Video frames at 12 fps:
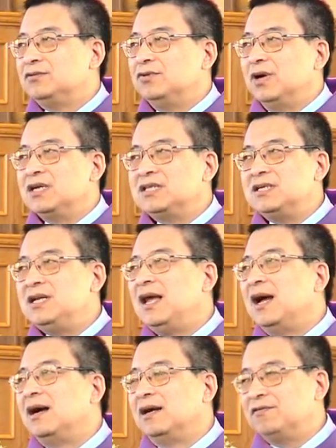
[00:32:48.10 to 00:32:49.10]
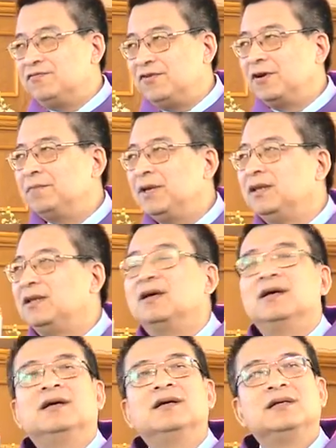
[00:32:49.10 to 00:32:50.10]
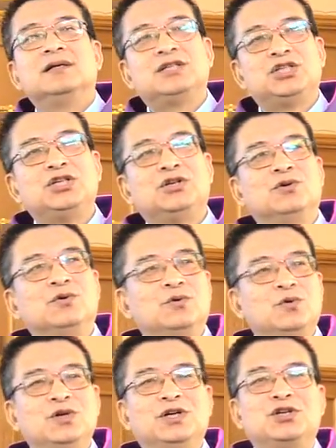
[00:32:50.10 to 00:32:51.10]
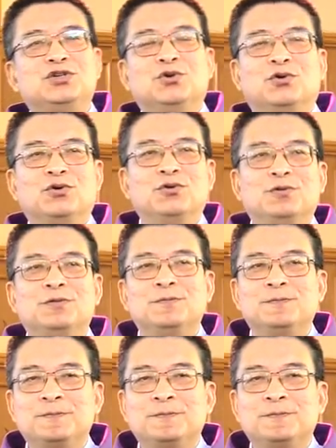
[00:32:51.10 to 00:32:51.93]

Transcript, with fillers: 主要是两个方面的事工或者手工。